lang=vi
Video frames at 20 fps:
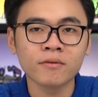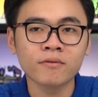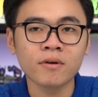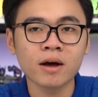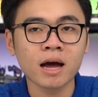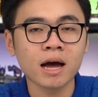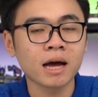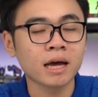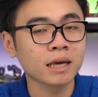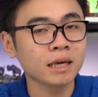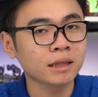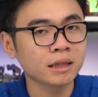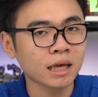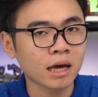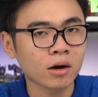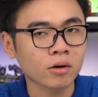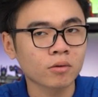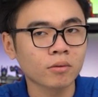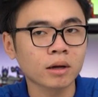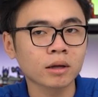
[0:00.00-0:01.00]
Và
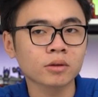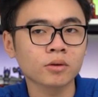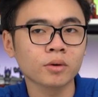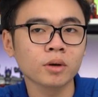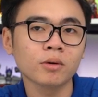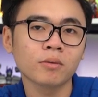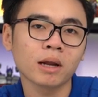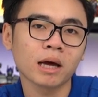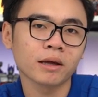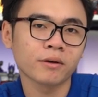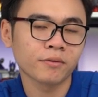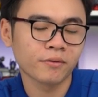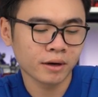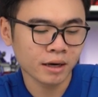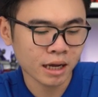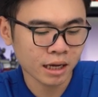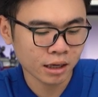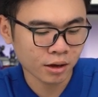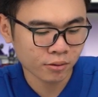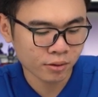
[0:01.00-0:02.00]
Intel cũng đã tối ưu lại vấn
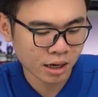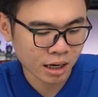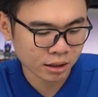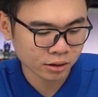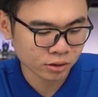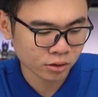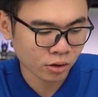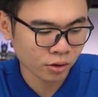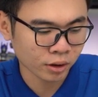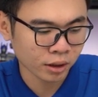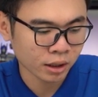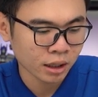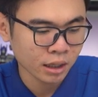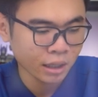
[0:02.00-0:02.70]
đề hiệu năng rồi,